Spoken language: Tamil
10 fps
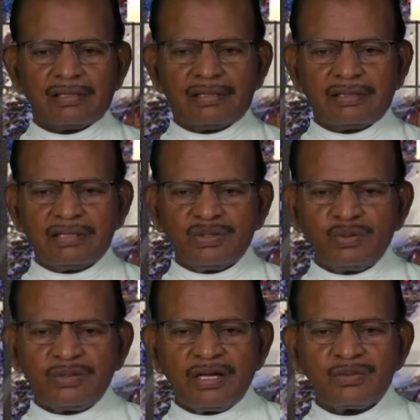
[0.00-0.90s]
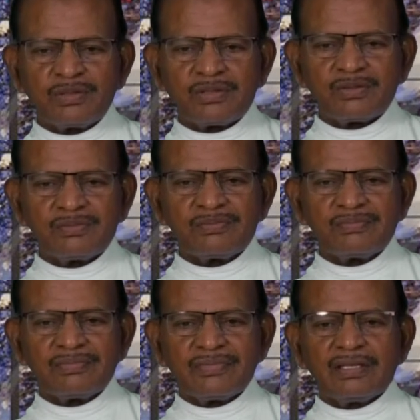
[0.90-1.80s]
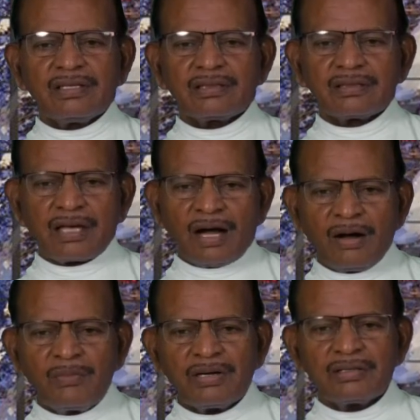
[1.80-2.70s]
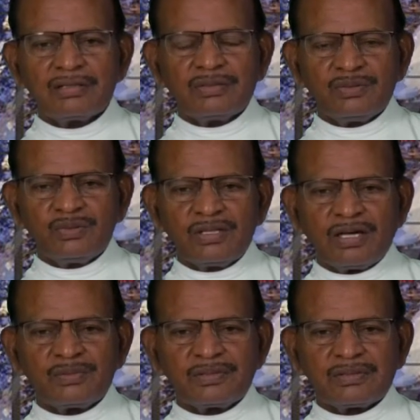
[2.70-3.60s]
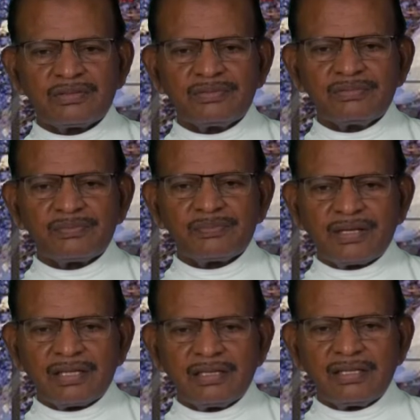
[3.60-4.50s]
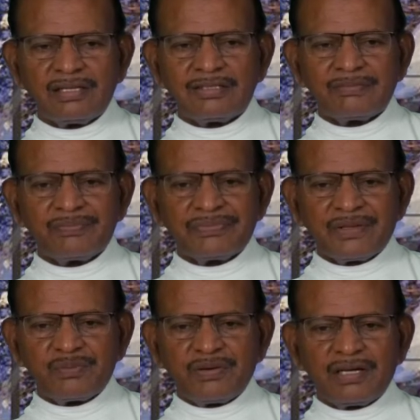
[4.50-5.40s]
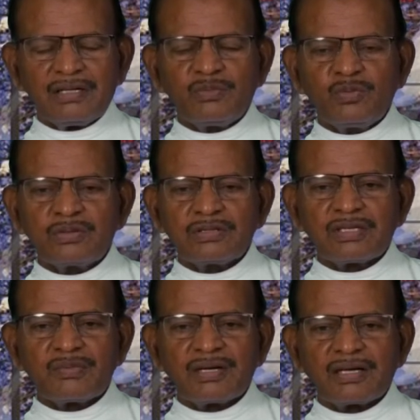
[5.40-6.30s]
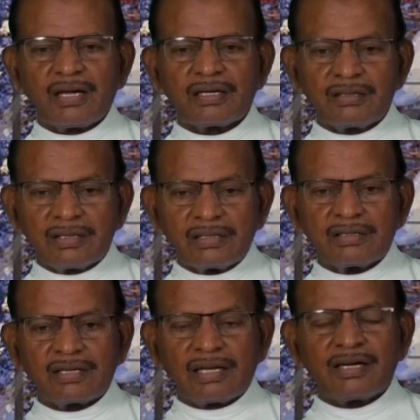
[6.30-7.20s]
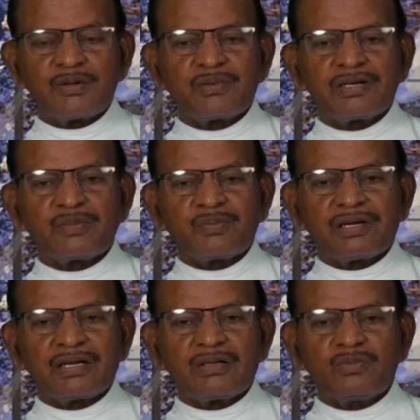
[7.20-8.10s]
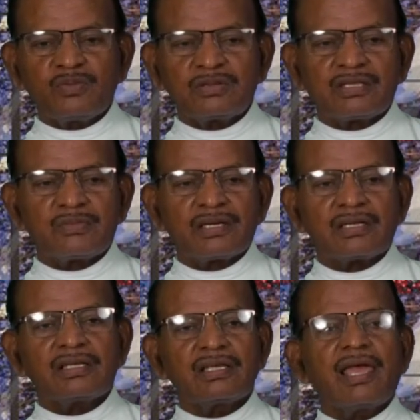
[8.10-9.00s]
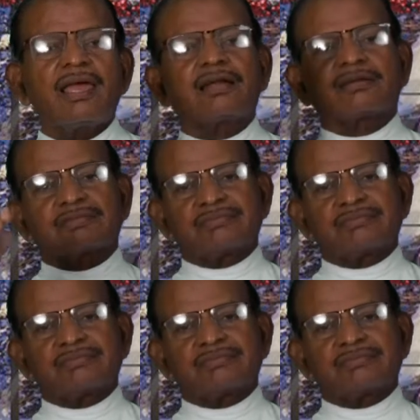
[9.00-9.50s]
இந்த யூதாவுக்கும் தாமா யூதாவுக்கும் பிறந்த பிள்ளைகள மூத்த மகன் அங்கு அங்கு கல்யாணம் பண்ண பிள்ளைகள மூத்த மகன் ஏர்